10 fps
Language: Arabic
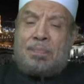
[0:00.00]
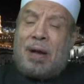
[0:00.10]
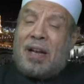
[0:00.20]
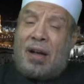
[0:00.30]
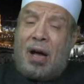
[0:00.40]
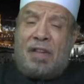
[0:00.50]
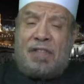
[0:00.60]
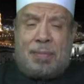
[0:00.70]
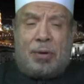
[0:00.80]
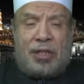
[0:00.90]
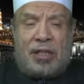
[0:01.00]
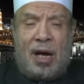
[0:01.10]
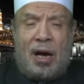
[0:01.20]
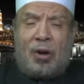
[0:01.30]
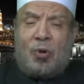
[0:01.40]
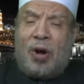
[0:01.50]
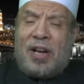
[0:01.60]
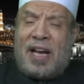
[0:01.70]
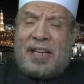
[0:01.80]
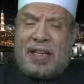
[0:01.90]
بل قال في موضع آخر
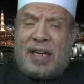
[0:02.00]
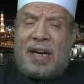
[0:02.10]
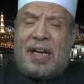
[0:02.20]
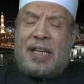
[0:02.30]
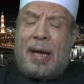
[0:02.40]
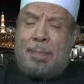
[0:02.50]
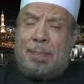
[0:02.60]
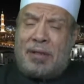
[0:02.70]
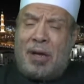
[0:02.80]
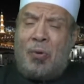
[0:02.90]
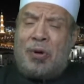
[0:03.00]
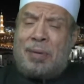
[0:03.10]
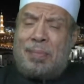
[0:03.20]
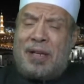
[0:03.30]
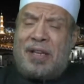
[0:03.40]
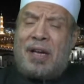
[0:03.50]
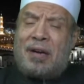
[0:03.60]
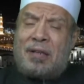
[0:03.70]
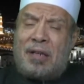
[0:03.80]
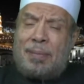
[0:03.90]
ولا يكري دابته لمن
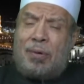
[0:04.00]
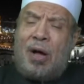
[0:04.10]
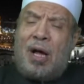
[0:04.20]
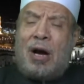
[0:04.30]
يركبها